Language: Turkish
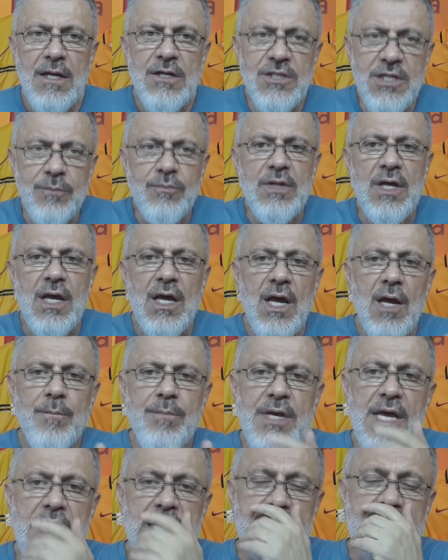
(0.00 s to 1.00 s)
Şimdi
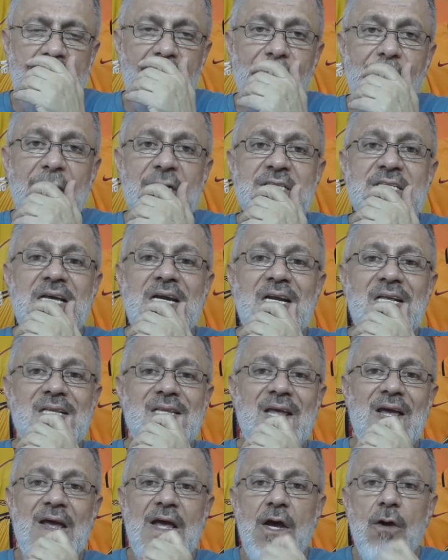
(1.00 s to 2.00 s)
bir yerden
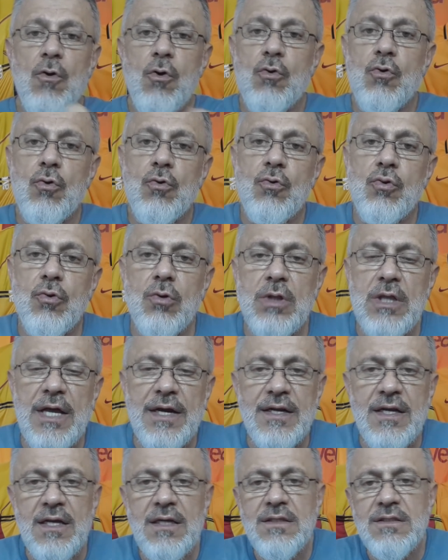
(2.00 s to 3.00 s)
başlanıldı. Hukuk
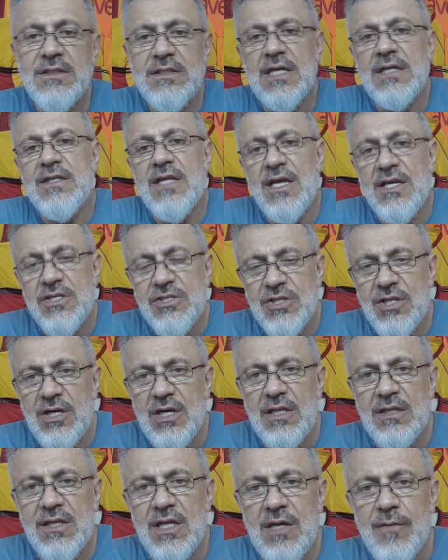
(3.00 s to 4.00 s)
kurulları işte
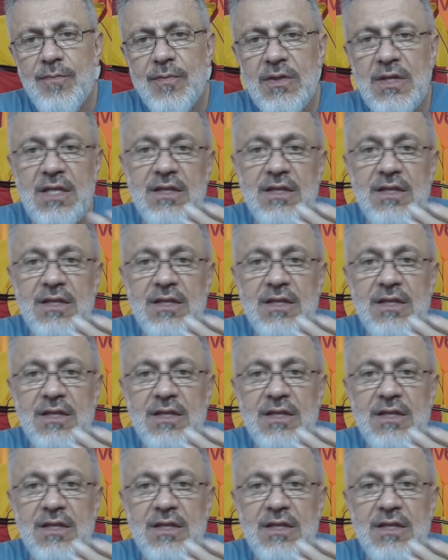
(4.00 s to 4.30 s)
değiştirildi.